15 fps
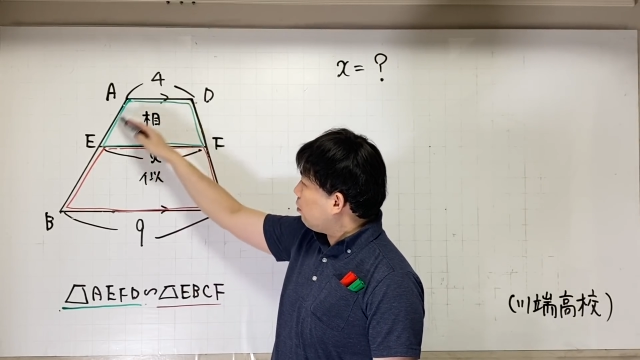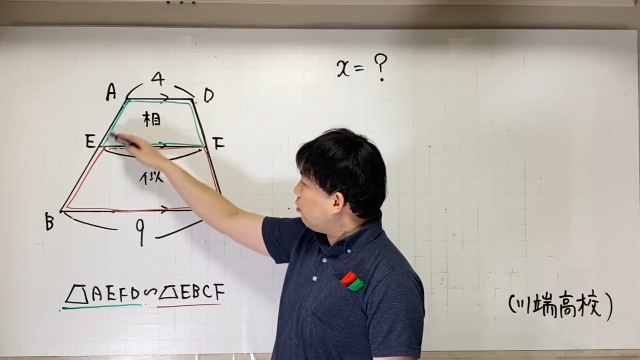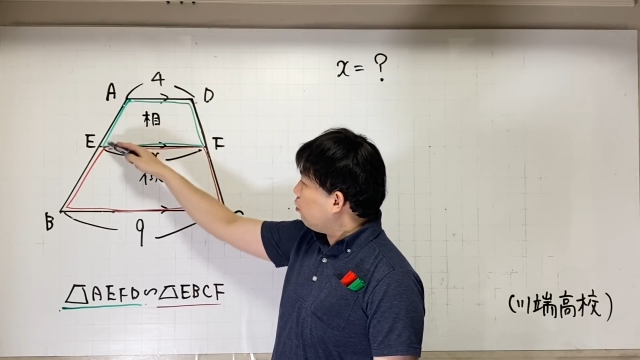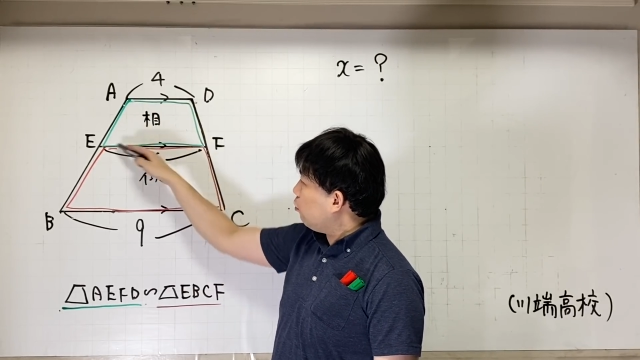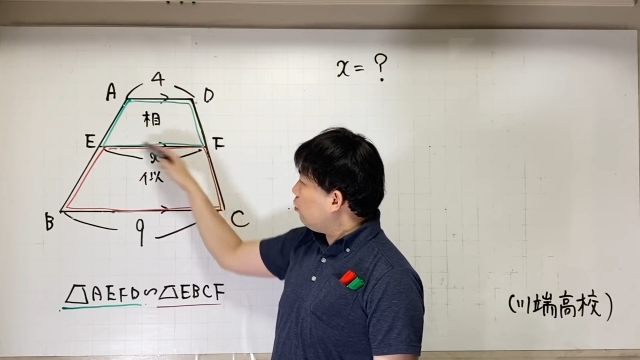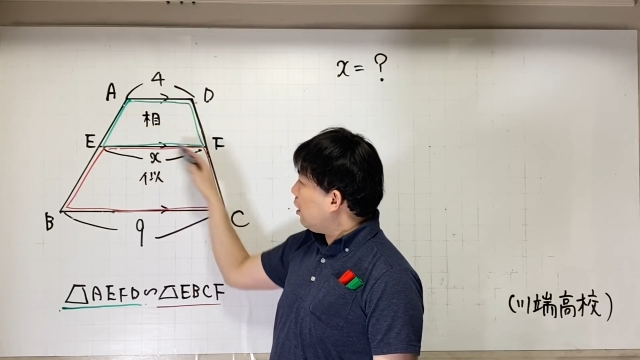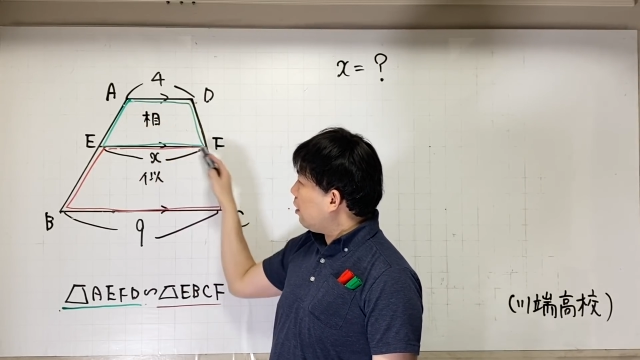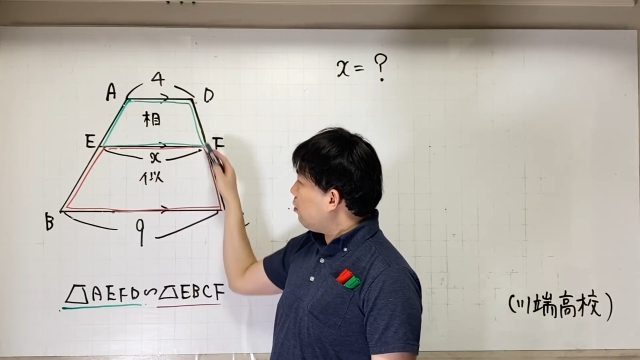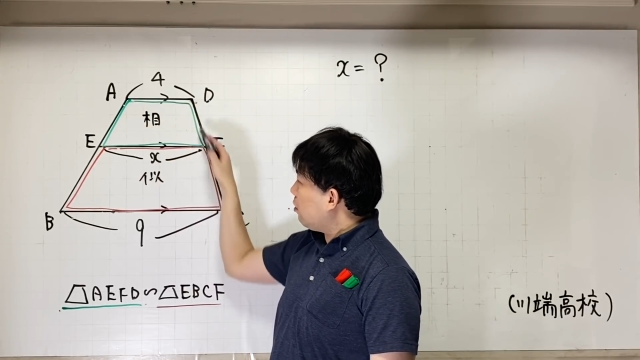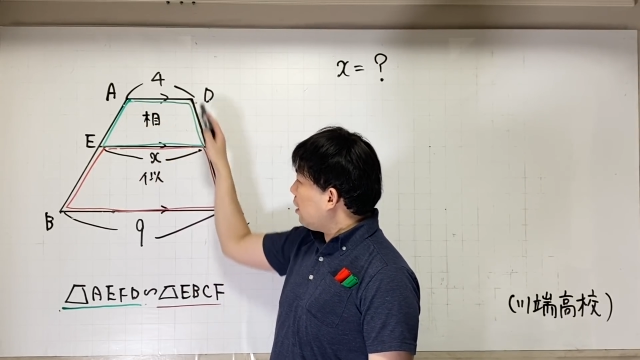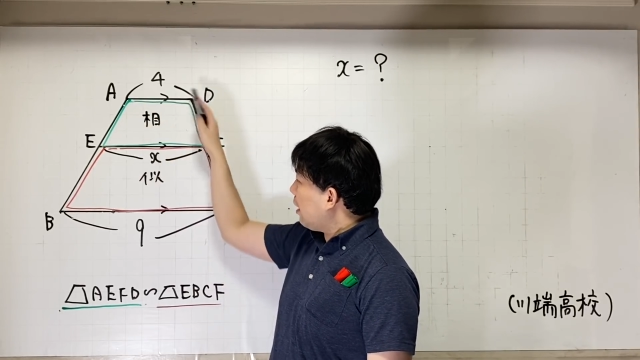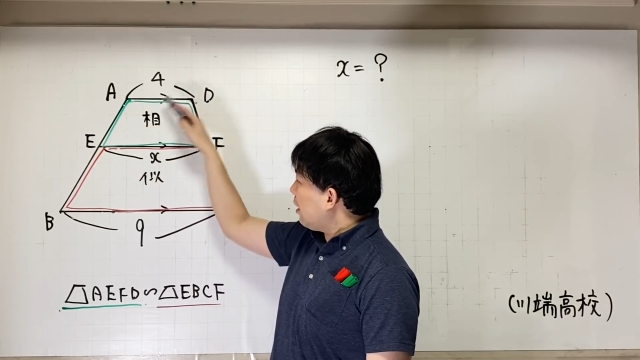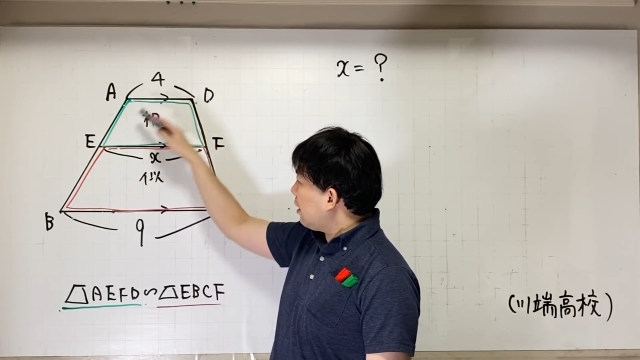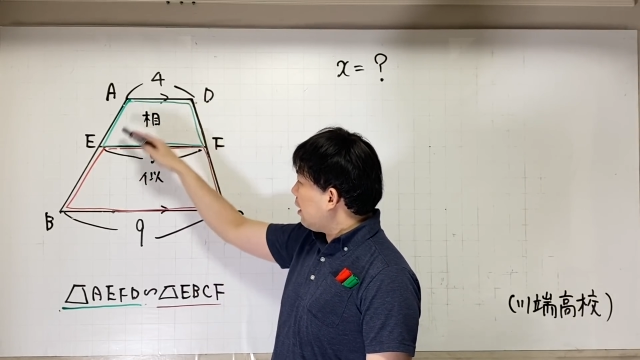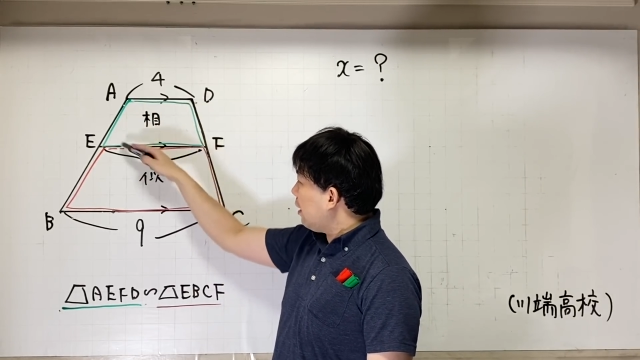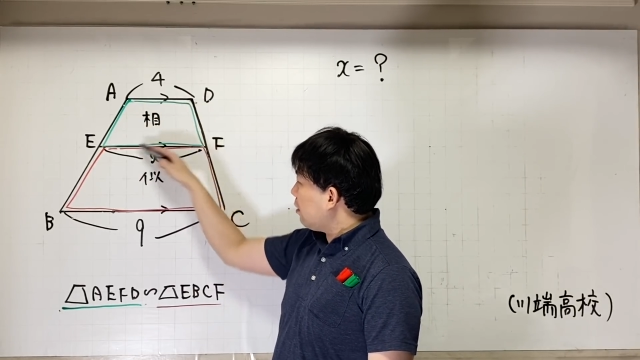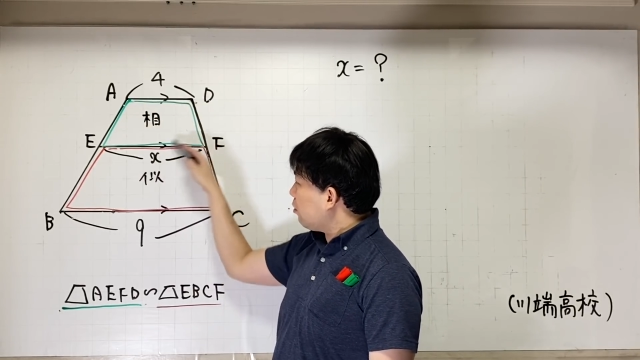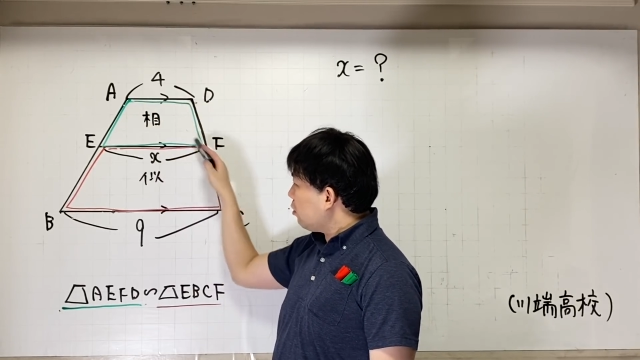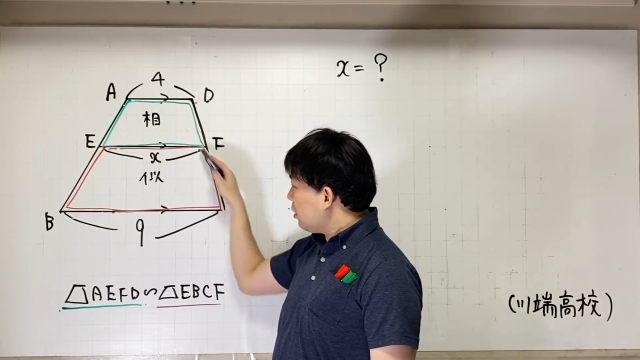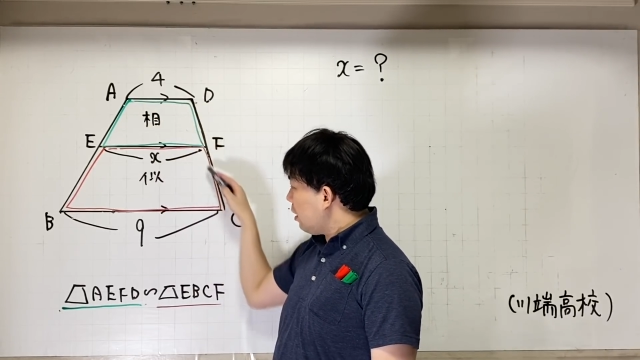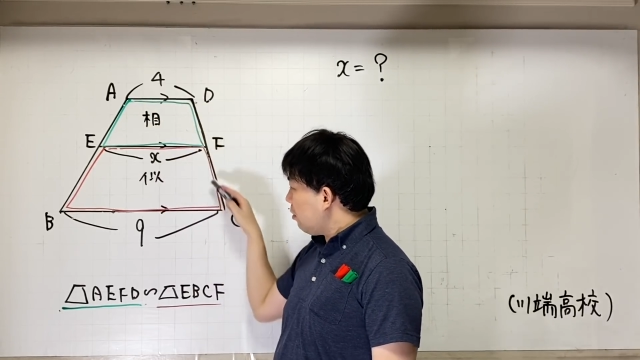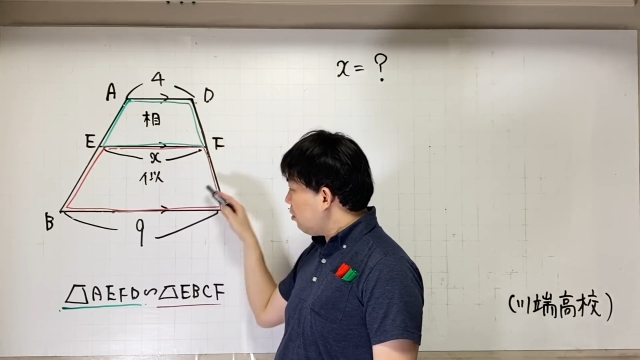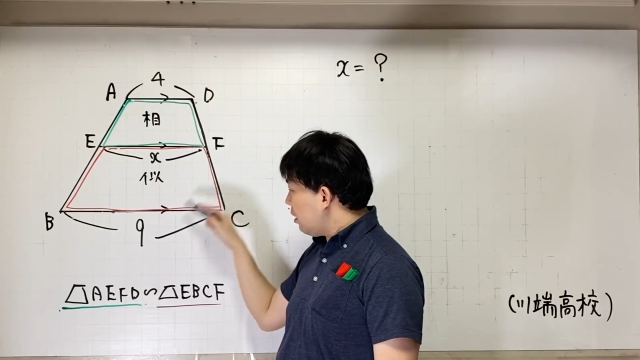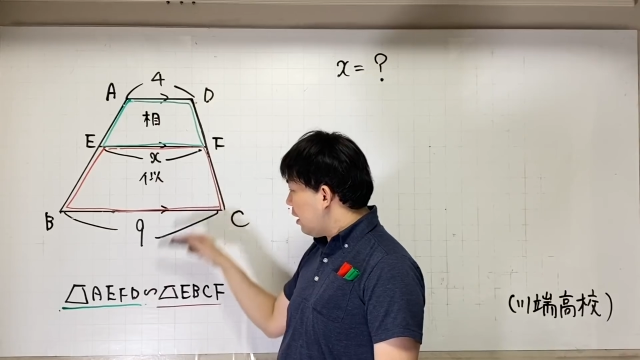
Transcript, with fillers: この上の台形と下の